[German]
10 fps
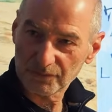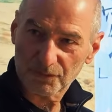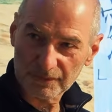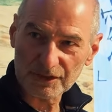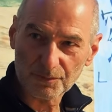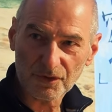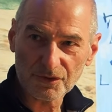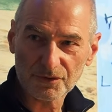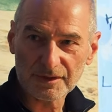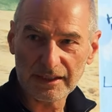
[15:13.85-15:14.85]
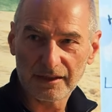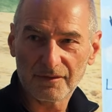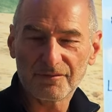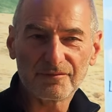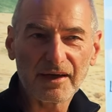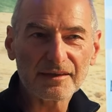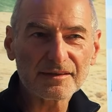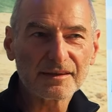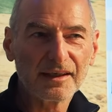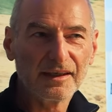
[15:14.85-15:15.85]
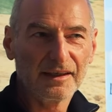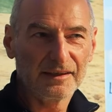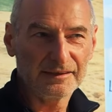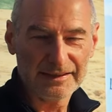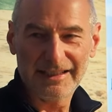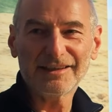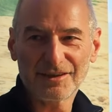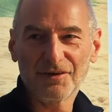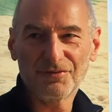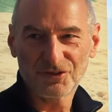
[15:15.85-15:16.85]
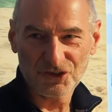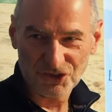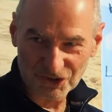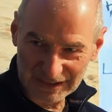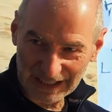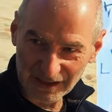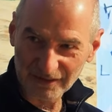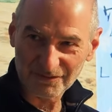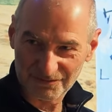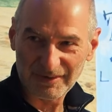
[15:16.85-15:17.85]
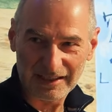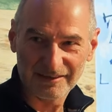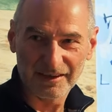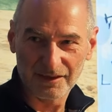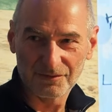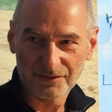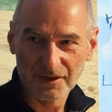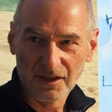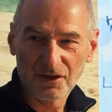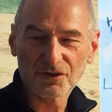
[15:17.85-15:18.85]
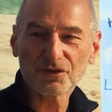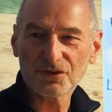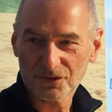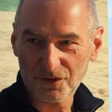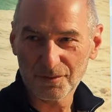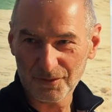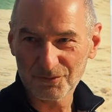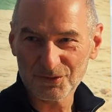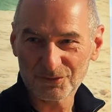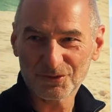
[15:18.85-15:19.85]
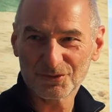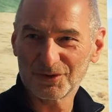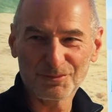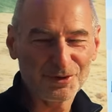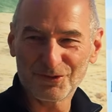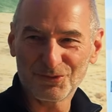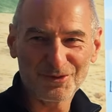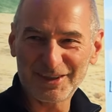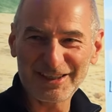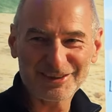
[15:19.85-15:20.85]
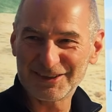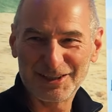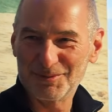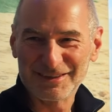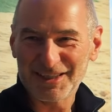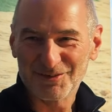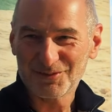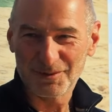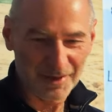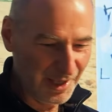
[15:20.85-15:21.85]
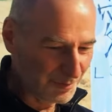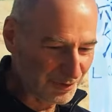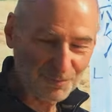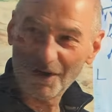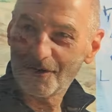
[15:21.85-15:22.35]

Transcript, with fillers: und um das mal zu sehen, weil es sehr, sehr schnell weiterhilft. Ansonsten kann man, da gebe ich dir voll recht, das ist eine Lebensaufgabe, bis man